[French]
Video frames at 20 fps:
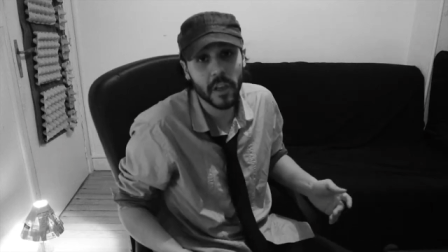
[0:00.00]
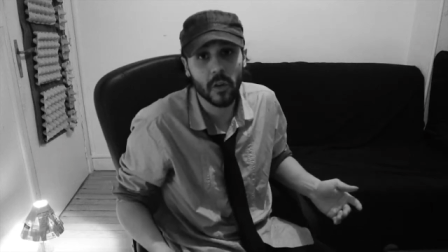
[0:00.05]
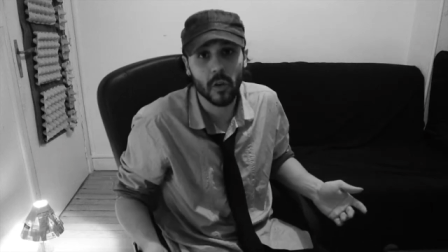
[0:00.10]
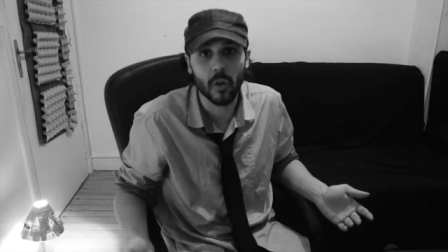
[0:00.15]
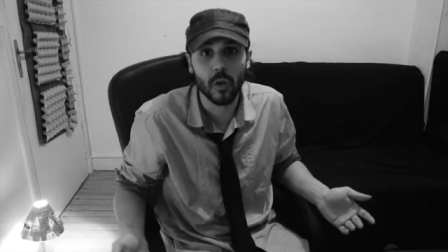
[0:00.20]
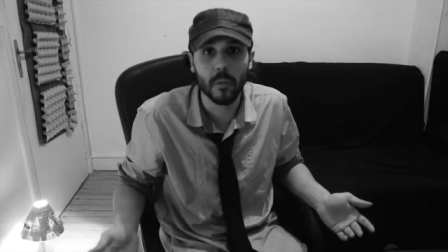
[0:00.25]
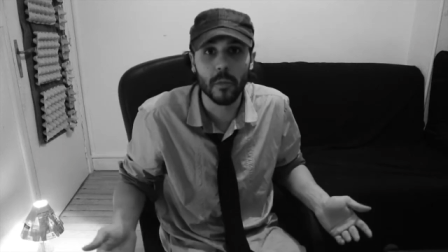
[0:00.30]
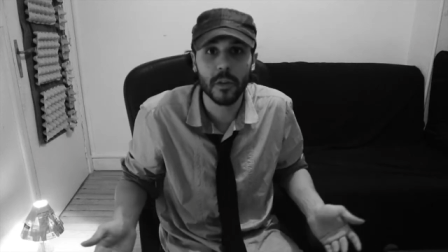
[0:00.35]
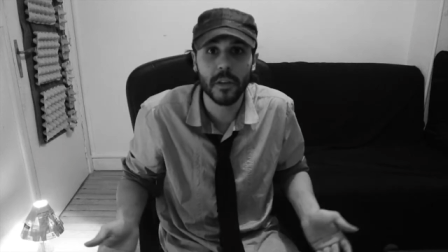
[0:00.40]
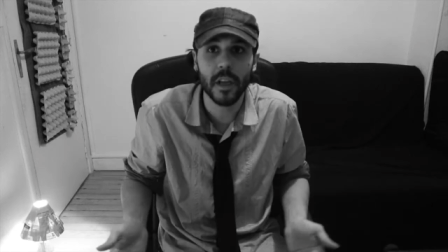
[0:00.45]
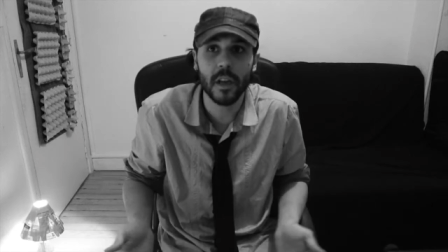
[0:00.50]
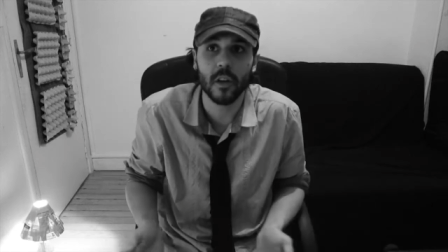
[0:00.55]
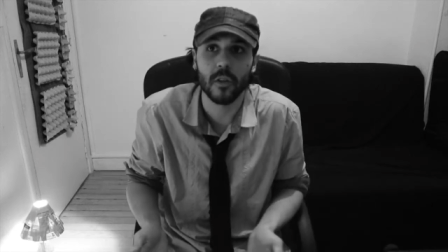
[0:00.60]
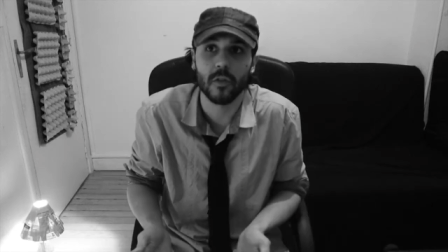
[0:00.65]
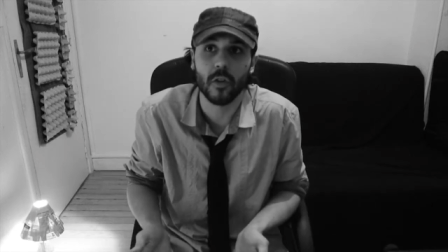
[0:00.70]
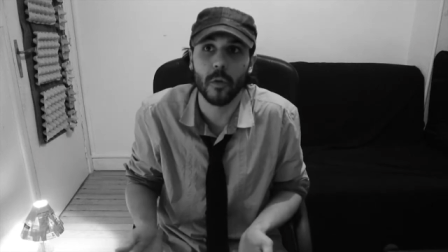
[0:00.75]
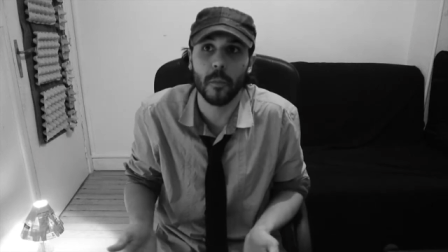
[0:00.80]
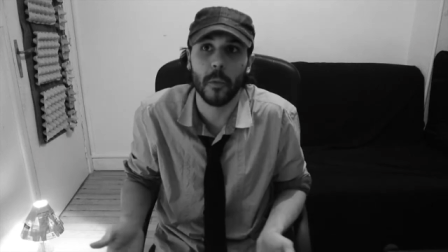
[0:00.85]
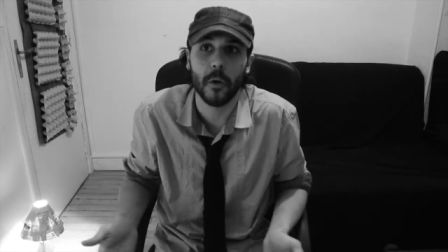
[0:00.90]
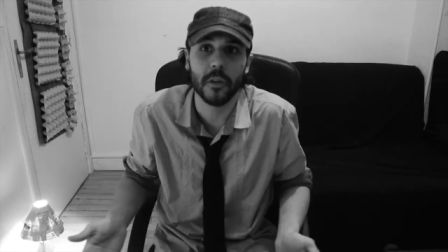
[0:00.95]
que le modèle
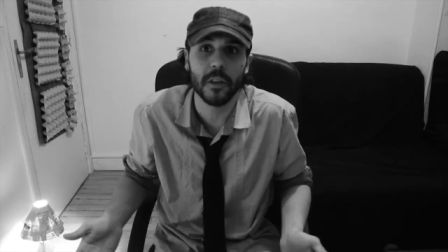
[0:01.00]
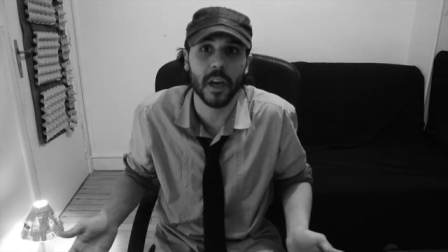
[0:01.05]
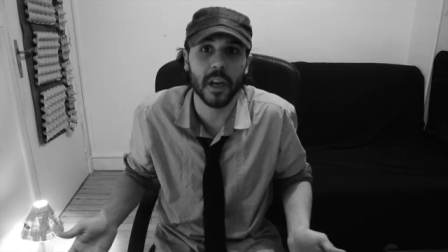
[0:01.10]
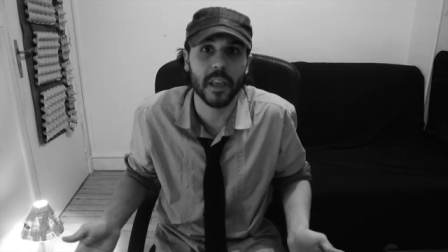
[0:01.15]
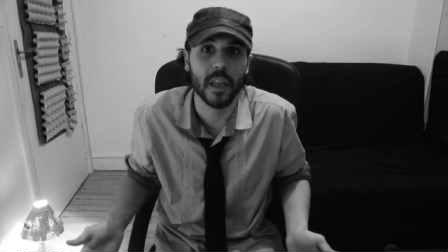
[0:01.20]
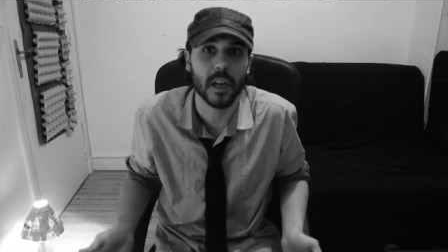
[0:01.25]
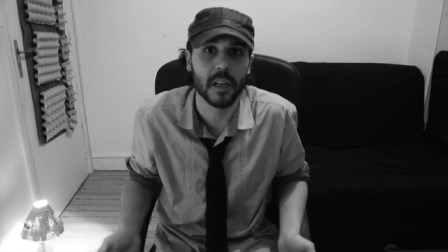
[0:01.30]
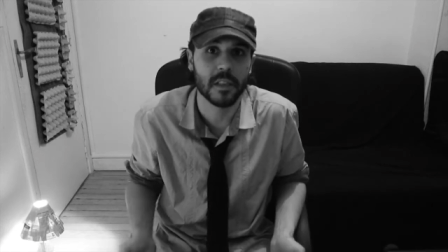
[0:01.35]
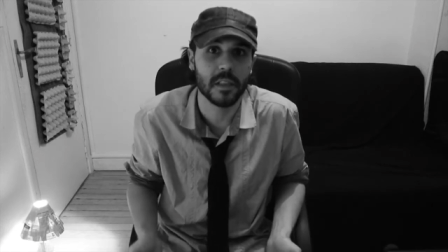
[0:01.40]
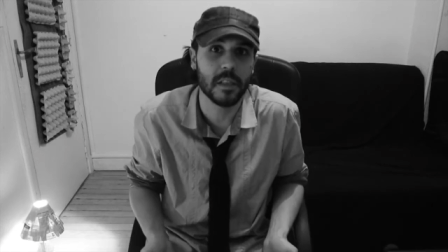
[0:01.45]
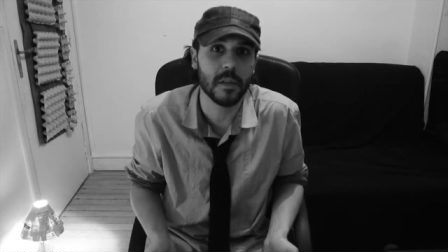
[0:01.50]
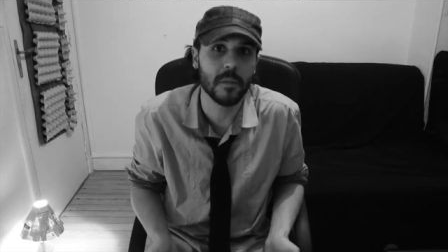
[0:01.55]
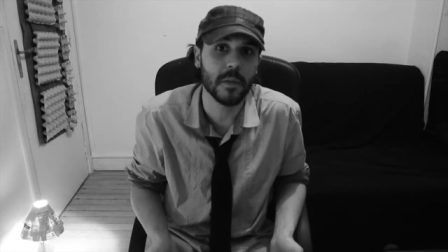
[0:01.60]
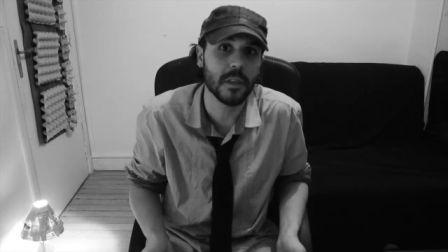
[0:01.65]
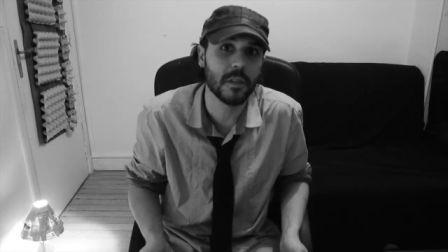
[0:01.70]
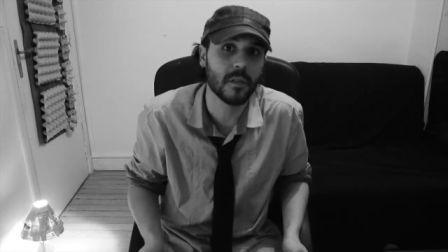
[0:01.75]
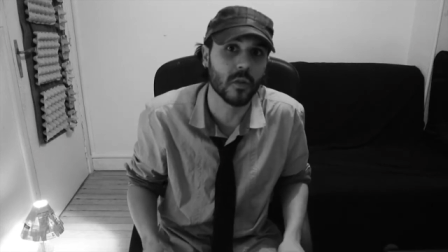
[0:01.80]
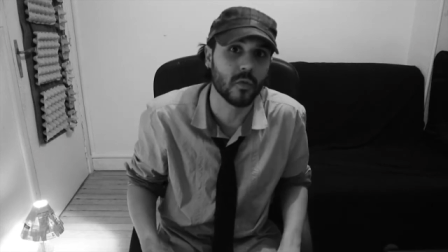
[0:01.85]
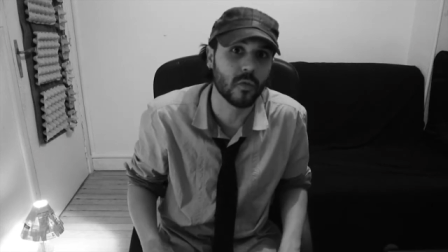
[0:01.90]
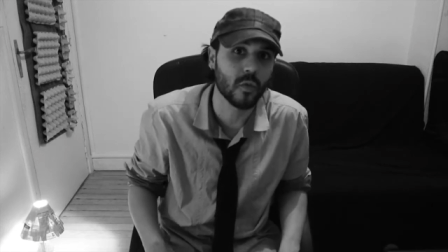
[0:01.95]
entrepreneurial
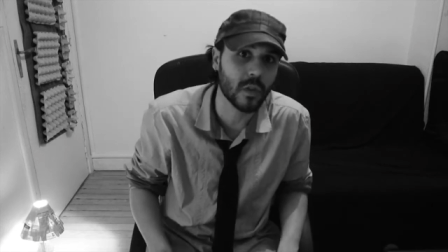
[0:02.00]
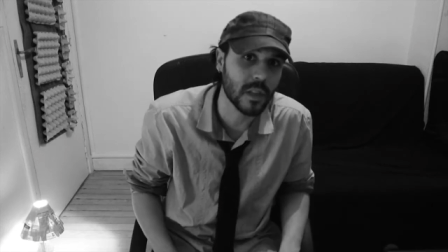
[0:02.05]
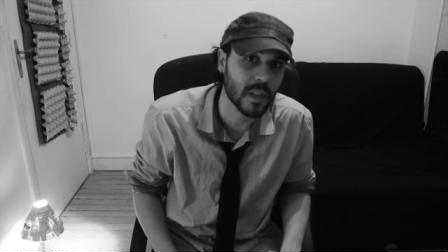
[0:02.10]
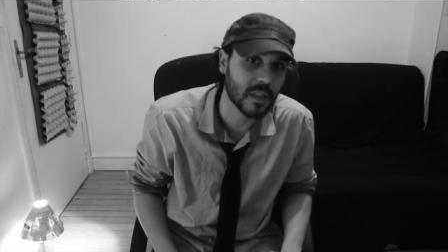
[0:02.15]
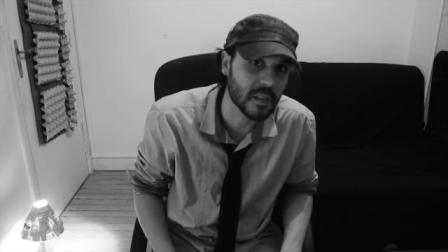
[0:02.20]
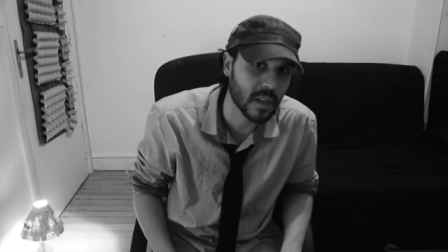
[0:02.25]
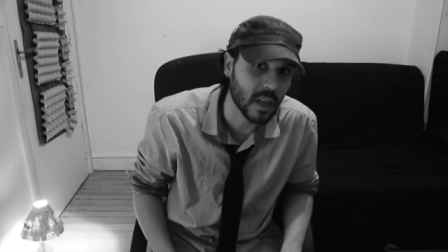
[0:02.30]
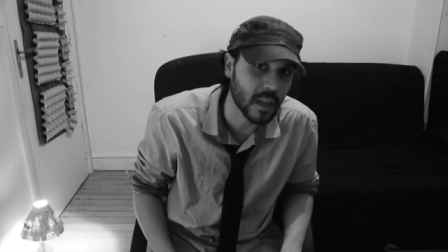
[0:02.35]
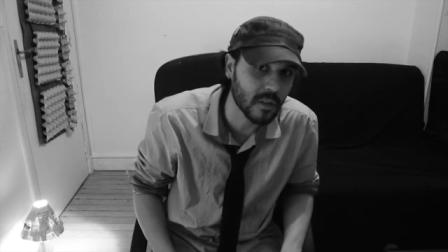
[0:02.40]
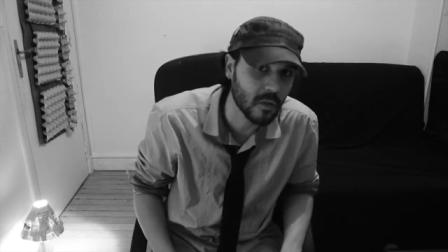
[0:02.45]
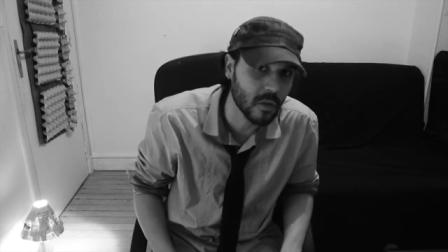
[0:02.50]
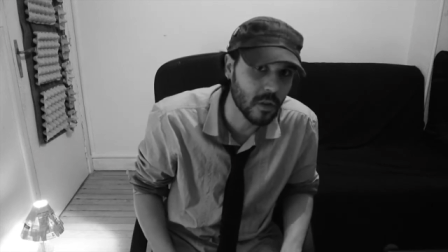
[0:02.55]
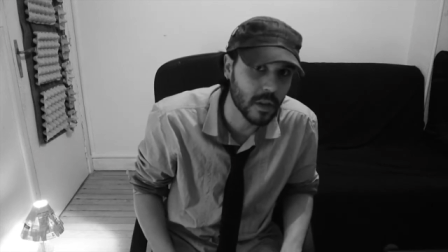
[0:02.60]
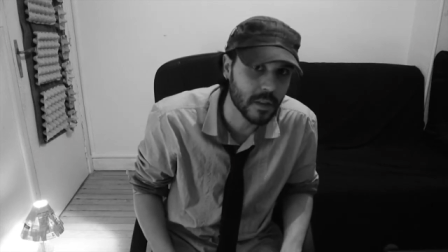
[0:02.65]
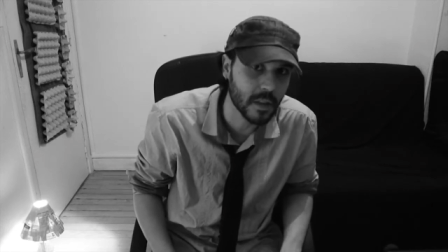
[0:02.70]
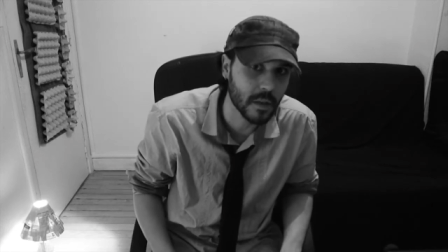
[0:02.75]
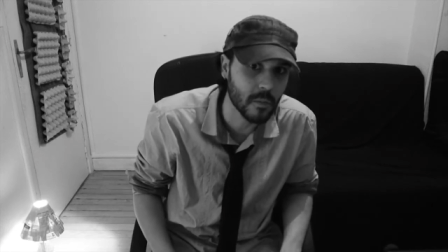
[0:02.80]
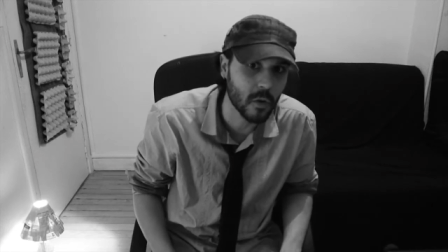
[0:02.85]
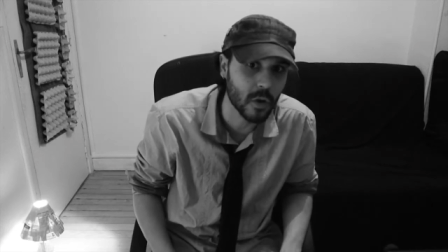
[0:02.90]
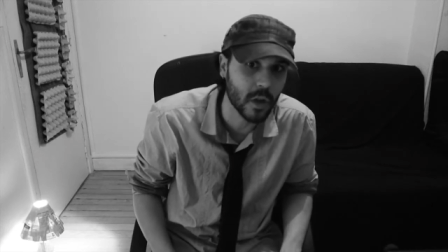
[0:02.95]
s'immisce dans toutes les strates de la
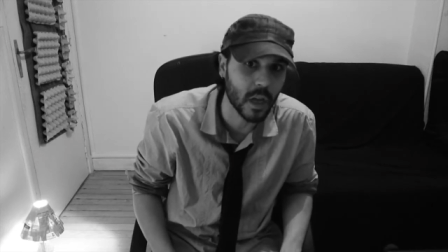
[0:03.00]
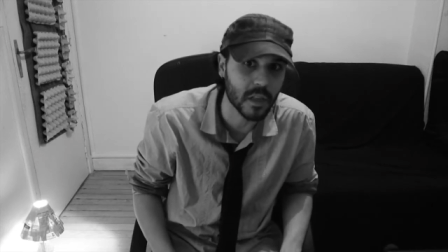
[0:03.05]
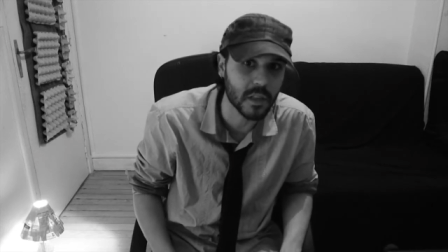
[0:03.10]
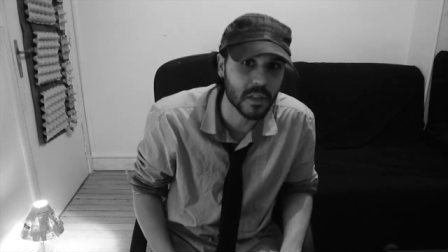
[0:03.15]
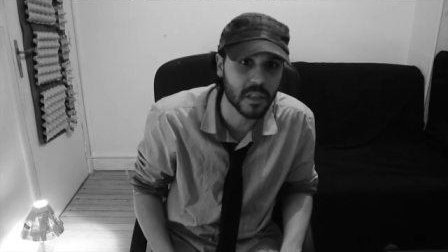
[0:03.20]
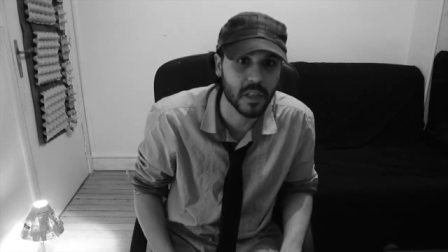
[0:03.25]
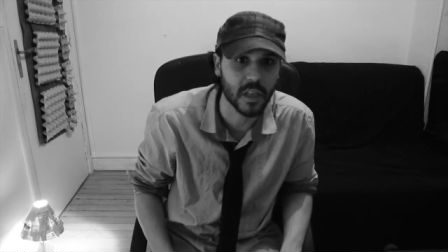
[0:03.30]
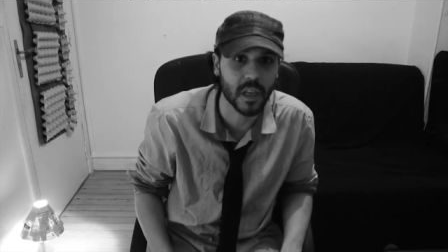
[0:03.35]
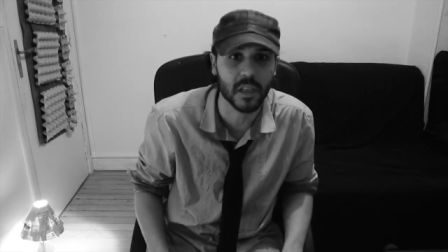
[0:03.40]
démocratie,